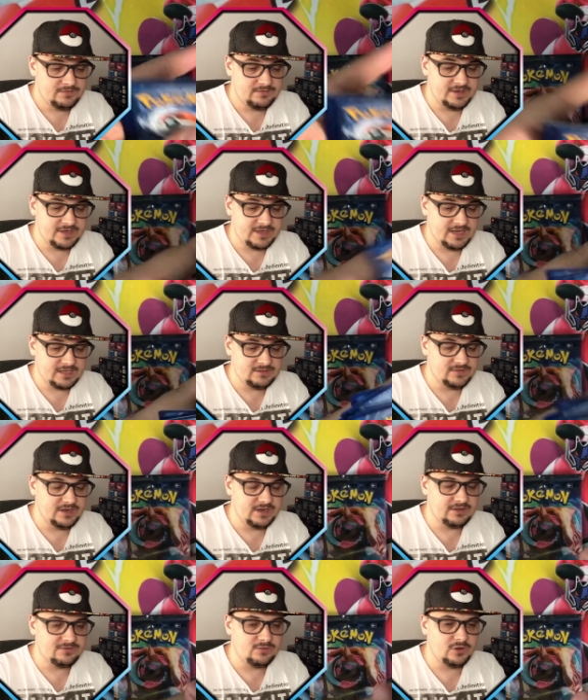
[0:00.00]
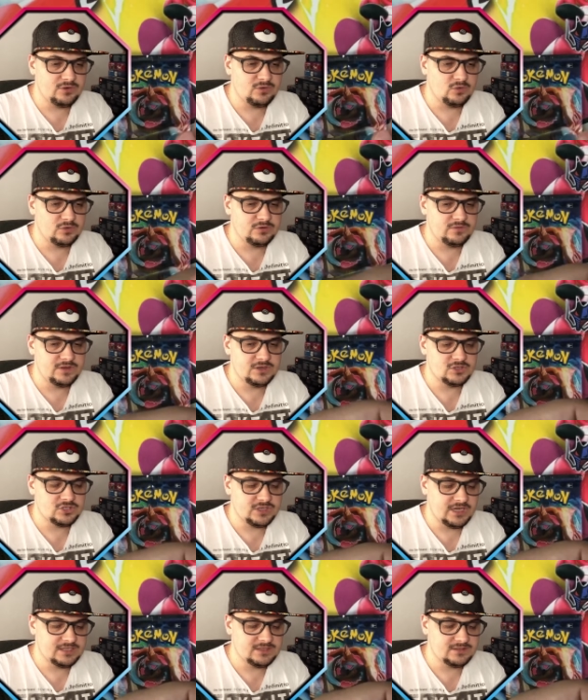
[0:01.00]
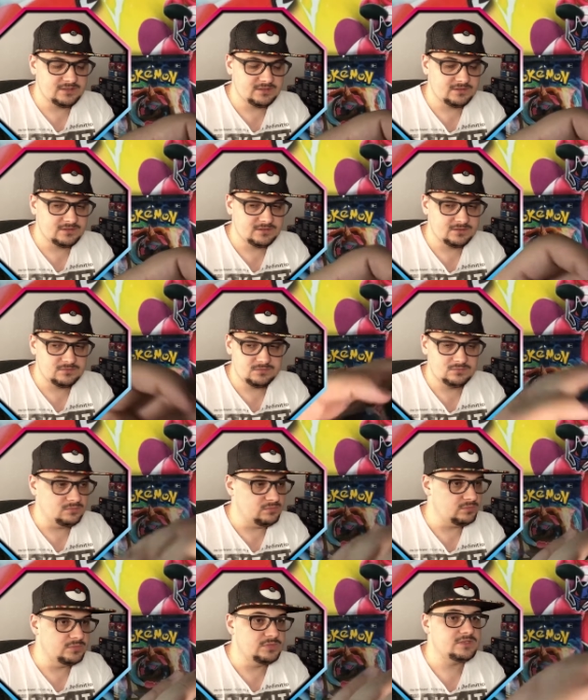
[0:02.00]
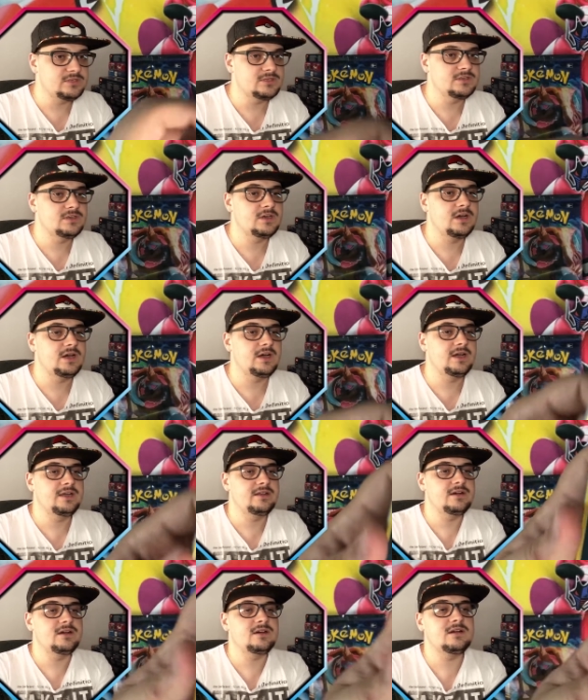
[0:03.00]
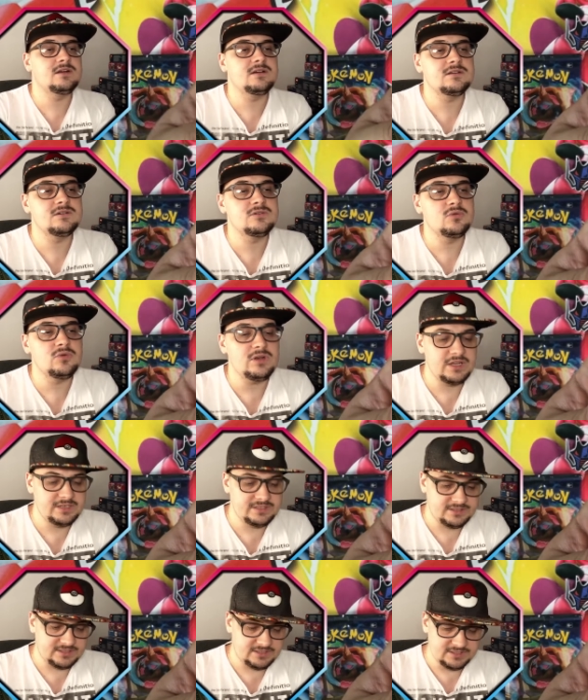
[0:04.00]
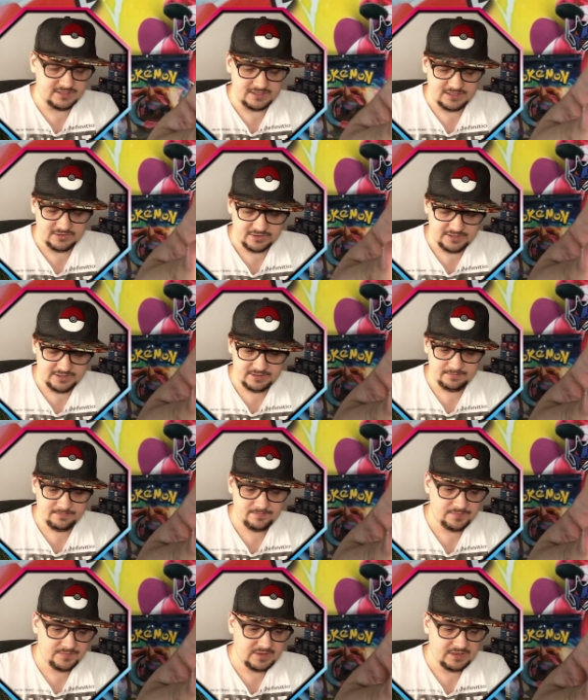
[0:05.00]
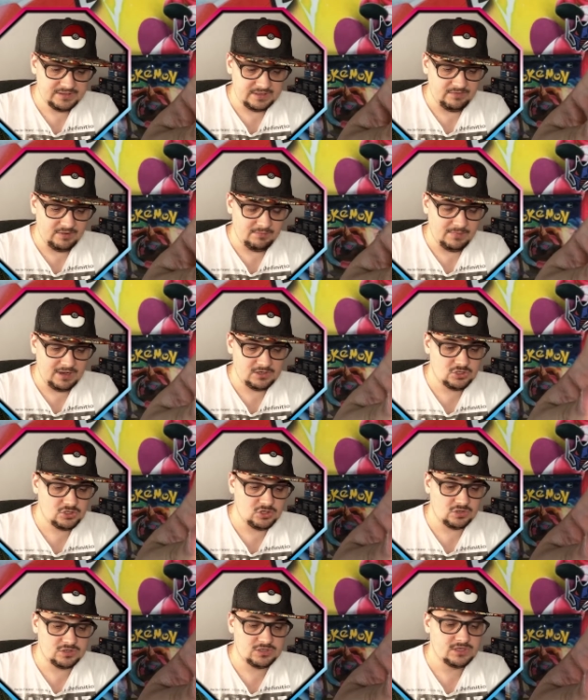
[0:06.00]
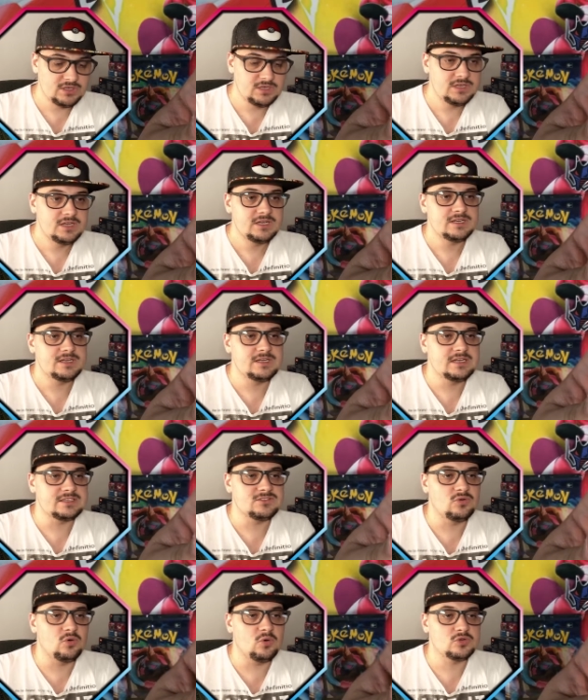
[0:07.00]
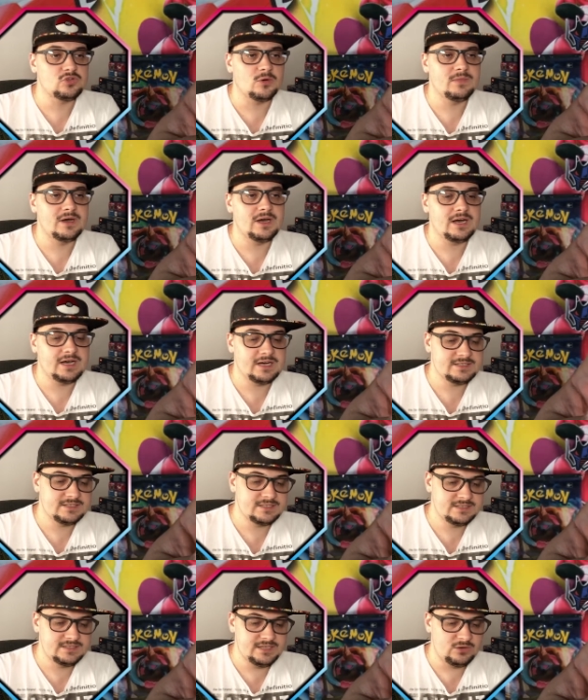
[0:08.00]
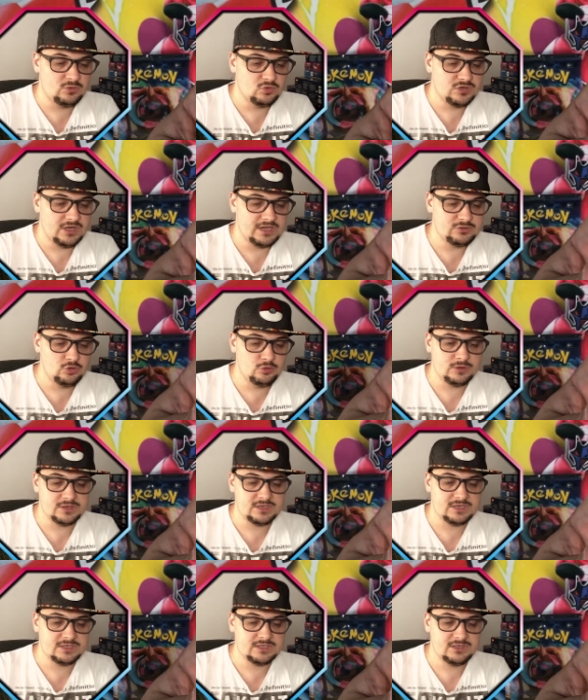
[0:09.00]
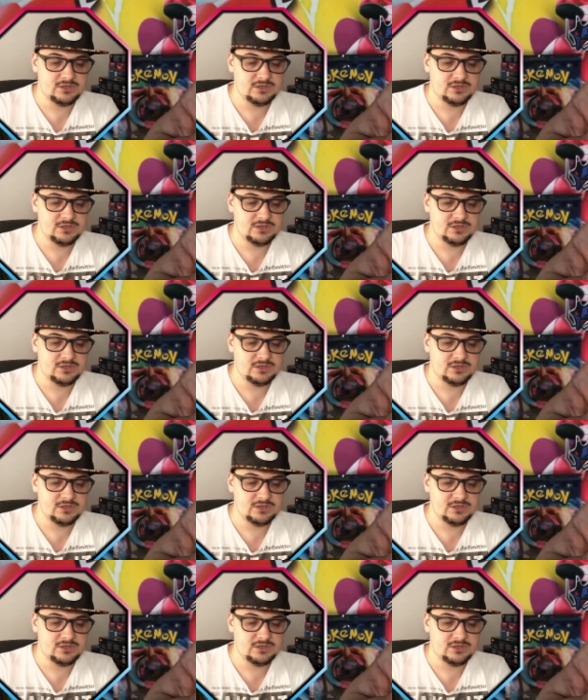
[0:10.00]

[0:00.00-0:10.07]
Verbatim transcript: vier Karten wieder nach vorne und wir starten mit einer Unlichtenergie, okay. Da haben wir Machschock, das Rotomrad, der gute alte Hypertrank,